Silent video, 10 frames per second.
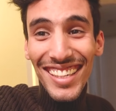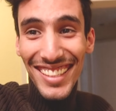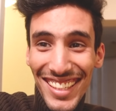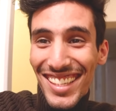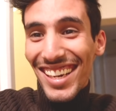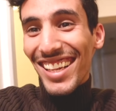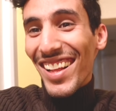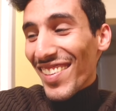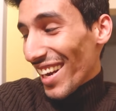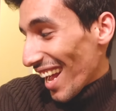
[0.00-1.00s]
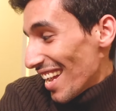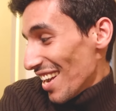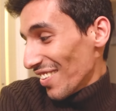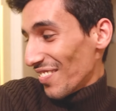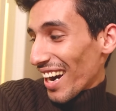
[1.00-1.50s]
شفت ديت فعلا
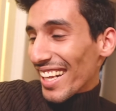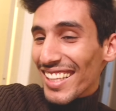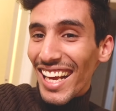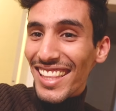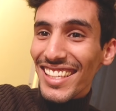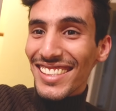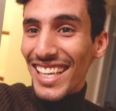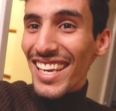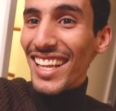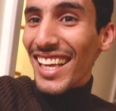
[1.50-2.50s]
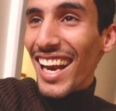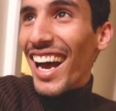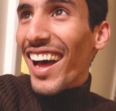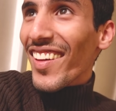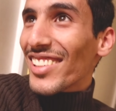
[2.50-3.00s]
ما كنت ادري تسنت على
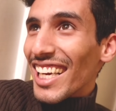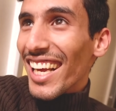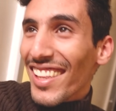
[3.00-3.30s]
هذا وكان